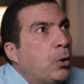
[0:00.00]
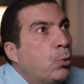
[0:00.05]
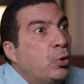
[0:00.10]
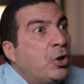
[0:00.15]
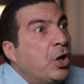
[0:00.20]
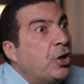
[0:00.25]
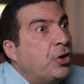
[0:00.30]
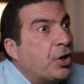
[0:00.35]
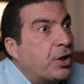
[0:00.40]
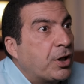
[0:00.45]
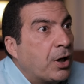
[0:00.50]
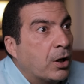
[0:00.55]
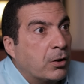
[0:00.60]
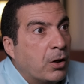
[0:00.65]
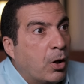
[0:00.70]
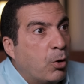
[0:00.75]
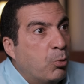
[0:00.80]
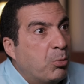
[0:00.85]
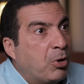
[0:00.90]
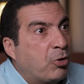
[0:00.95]
وتدعي
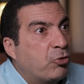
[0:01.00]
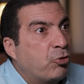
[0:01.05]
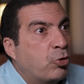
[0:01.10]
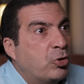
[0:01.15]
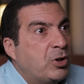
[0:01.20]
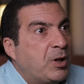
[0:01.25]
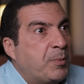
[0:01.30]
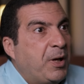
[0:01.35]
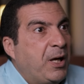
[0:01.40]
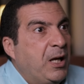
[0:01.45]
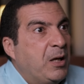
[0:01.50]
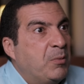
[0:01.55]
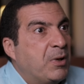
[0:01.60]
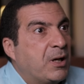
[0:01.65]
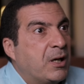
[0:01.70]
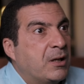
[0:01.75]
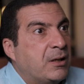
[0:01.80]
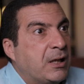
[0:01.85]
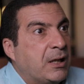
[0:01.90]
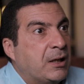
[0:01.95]
اللهم ارزقني
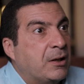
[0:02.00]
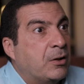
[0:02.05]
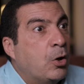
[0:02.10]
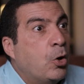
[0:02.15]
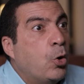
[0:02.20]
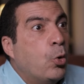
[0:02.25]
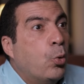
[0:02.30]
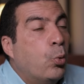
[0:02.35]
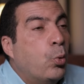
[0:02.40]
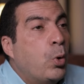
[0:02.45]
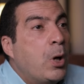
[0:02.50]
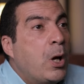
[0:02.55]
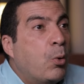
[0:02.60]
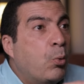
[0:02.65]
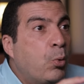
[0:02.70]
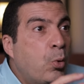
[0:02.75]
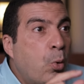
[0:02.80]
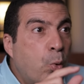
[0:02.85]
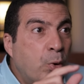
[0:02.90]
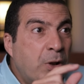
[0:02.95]
بحلم جديد
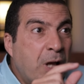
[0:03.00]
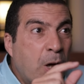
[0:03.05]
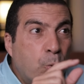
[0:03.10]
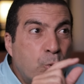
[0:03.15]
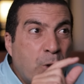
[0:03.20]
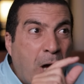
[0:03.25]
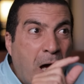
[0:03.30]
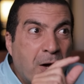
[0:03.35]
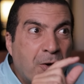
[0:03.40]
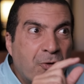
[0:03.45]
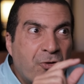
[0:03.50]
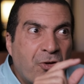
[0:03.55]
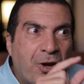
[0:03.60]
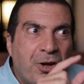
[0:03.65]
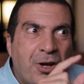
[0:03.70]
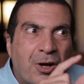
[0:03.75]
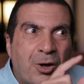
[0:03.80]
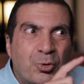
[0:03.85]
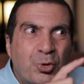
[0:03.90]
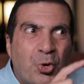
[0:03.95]
وتاخد حاجه
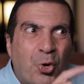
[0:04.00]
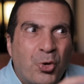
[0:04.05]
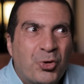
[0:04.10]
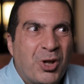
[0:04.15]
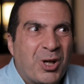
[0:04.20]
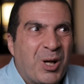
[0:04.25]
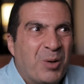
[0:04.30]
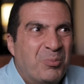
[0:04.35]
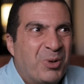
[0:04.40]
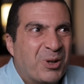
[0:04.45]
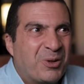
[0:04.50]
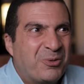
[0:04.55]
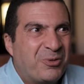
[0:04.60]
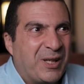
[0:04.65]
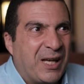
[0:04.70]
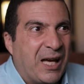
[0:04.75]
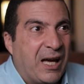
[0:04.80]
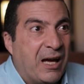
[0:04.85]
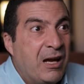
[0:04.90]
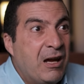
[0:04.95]
صغيره وتقعد تكبر
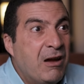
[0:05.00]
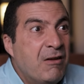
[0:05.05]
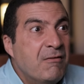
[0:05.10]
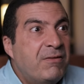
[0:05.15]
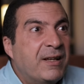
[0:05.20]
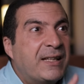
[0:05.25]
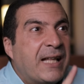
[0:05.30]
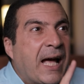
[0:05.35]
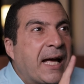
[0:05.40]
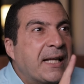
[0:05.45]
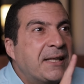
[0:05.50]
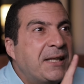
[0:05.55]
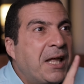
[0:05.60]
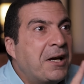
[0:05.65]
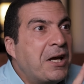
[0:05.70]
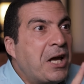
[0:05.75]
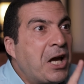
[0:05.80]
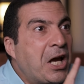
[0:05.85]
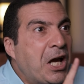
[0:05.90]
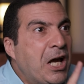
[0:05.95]
فيها
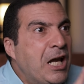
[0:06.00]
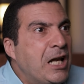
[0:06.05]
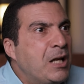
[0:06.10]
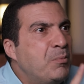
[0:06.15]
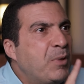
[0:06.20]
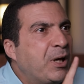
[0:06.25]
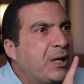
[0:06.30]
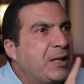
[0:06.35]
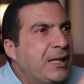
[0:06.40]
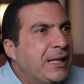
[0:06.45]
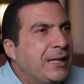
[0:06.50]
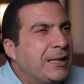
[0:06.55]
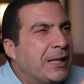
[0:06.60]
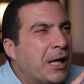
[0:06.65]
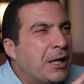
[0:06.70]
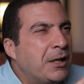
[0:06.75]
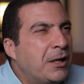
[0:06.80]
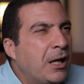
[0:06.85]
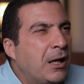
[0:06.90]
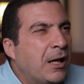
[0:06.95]
فتخترع حلم جديد
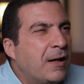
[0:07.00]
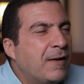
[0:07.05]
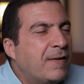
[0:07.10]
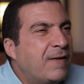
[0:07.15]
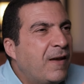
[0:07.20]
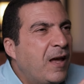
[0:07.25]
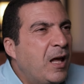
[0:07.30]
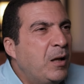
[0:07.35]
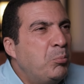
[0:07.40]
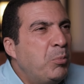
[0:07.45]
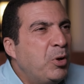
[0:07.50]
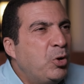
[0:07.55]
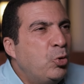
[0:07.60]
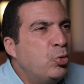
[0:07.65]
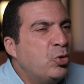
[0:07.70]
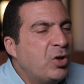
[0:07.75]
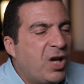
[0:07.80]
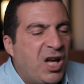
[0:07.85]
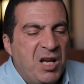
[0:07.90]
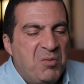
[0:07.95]
لان الانسان
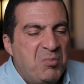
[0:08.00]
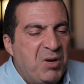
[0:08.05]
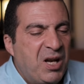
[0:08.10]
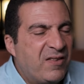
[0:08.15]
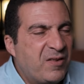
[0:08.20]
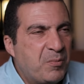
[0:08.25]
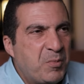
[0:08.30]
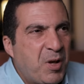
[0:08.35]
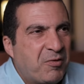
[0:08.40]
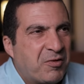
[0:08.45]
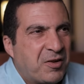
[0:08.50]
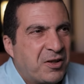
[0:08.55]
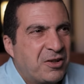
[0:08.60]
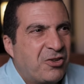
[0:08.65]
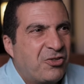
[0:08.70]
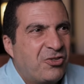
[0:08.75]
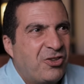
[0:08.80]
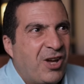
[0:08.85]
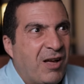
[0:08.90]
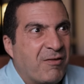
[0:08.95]
بدون حلم لازم
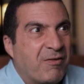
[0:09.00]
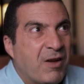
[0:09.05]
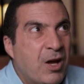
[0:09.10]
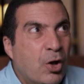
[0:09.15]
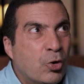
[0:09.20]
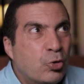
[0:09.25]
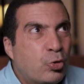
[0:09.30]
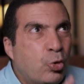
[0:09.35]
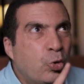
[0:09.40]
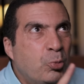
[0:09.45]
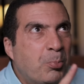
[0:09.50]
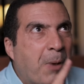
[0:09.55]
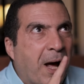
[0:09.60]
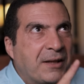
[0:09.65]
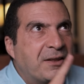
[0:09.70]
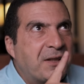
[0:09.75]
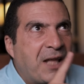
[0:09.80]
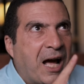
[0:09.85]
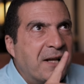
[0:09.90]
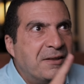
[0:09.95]
يفقد الشغف طول
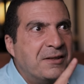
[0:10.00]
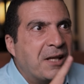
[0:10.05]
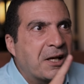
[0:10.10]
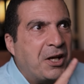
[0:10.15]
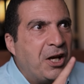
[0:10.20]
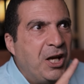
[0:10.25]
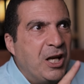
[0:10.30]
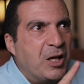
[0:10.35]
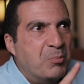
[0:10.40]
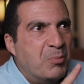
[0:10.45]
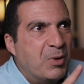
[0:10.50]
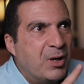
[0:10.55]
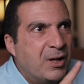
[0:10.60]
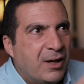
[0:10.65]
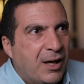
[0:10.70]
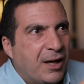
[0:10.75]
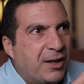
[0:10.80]
ما انت عندك حلم